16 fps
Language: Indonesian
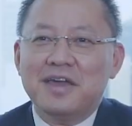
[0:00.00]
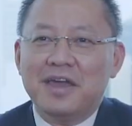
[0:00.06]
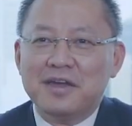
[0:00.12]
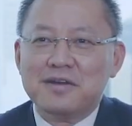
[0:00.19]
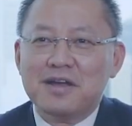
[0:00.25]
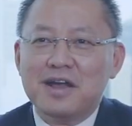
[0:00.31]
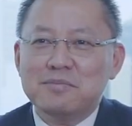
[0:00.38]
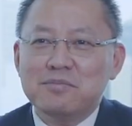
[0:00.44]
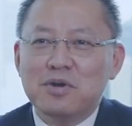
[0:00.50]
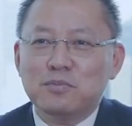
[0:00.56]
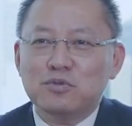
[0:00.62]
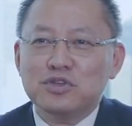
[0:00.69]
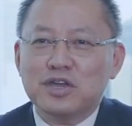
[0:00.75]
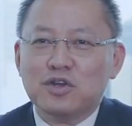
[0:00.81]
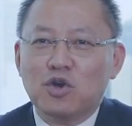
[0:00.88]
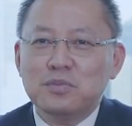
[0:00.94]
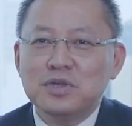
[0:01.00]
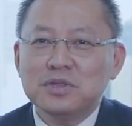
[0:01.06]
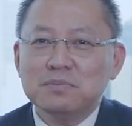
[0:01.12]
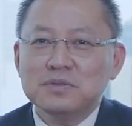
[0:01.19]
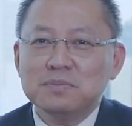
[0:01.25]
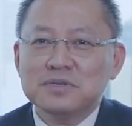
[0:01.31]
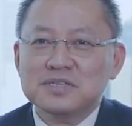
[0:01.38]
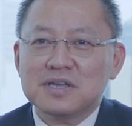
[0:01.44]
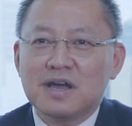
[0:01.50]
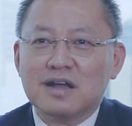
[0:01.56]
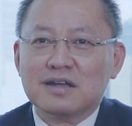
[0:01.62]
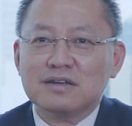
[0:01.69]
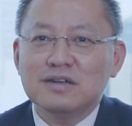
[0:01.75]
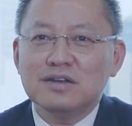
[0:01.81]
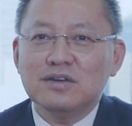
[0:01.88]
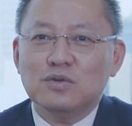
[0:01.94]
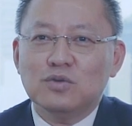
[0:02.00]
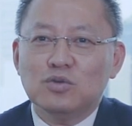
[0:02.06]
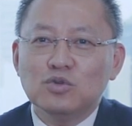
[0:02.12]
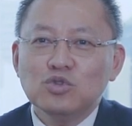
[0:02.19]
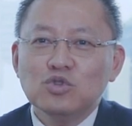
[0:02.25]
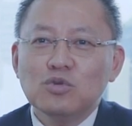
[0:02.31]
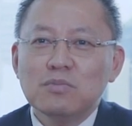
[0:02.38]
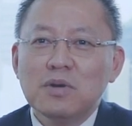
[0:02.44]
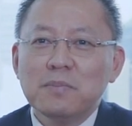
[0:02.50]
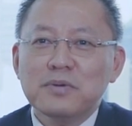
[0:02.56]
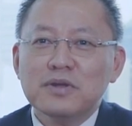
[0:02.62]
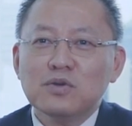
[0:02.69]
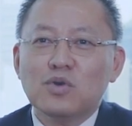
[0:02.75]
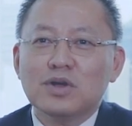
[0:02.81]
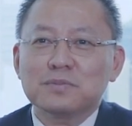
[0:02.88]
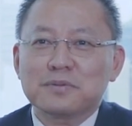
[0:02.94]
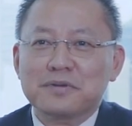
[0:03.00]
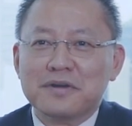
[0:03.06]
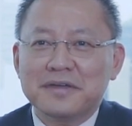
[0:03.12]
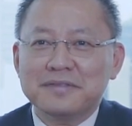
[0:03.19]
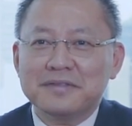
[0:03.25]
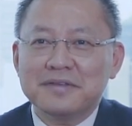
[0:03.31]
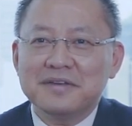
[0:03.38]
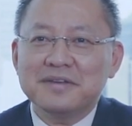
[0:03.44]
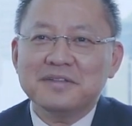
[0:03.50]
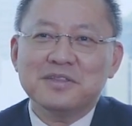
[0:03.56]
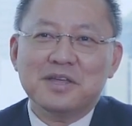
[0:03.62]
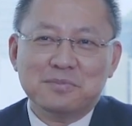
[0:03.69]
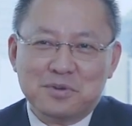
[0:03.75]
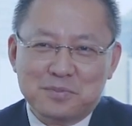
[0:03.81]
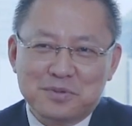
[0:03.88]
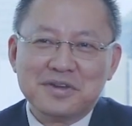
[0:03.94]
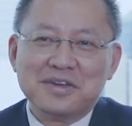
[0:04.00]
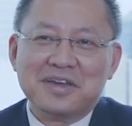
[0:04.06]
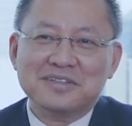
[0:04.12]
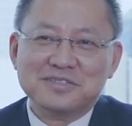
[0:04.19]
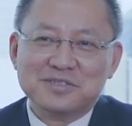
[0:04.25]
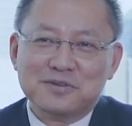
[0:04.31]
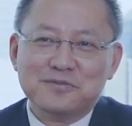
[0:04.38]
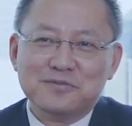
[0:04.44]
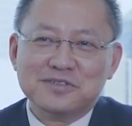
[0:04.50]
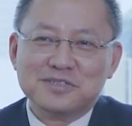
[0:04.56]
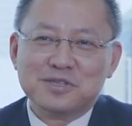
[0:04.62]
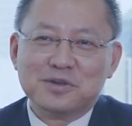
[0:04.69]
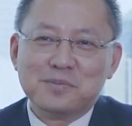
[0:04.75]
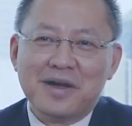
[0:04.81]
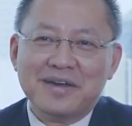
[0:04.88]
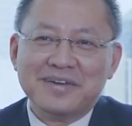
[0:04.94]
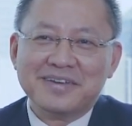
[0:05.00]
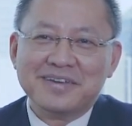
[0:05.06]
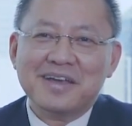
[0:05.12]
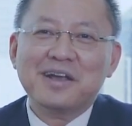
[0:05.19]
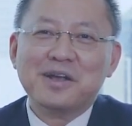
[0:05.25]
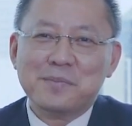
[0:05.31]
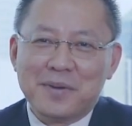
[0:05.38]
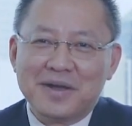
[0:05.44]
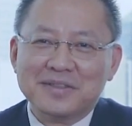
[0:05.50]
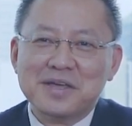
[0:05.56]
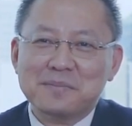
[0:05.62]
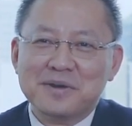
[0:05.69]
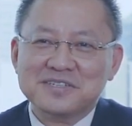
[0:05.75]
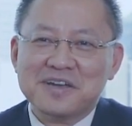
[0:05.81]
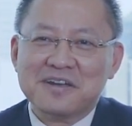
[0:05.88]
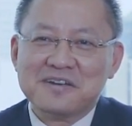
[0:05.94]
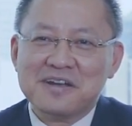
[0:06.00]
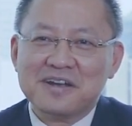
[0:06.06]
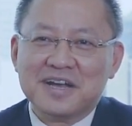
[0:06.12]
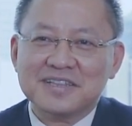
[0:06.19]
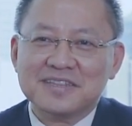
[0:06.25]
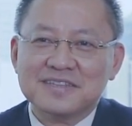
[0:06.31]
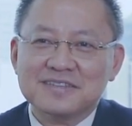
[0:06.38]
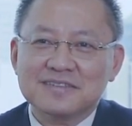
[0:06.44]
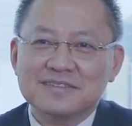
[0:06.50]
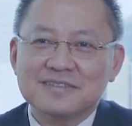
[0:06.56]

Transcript: Era mempunyai komitmen besar untuk memperkuat brand dan memberikan servis terbaik kepada masyarakat.